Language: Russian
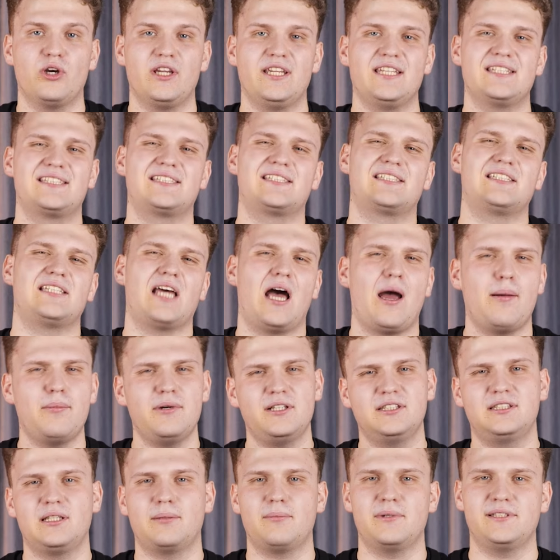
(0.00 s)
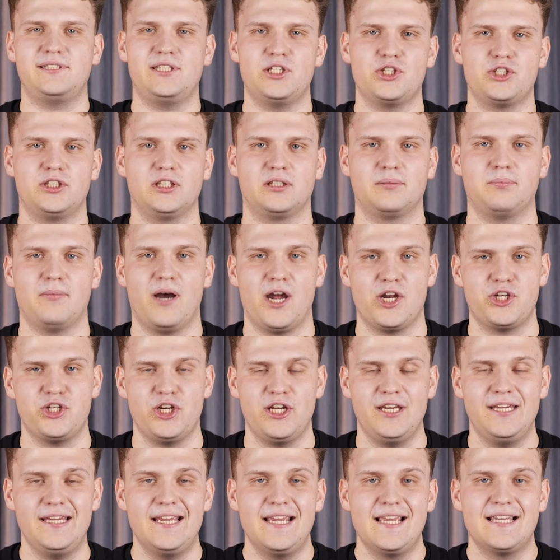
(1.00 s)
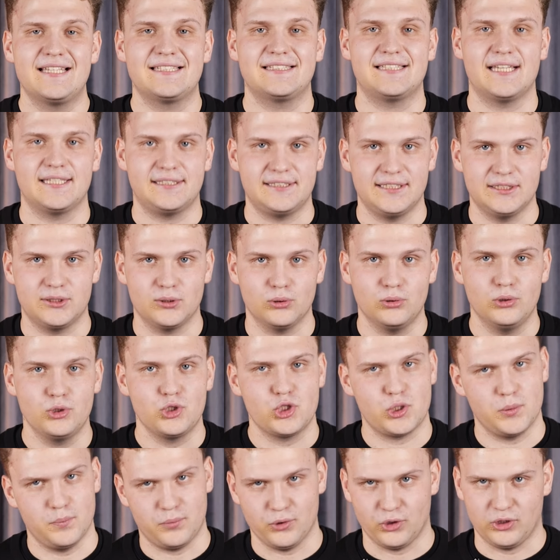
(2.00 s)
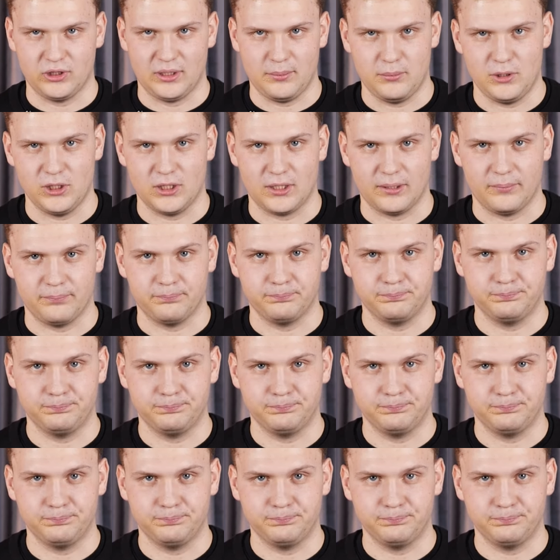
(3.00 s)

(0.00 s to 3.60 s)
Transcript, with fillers: из самых драматичных матчей за титул чемпиона мира.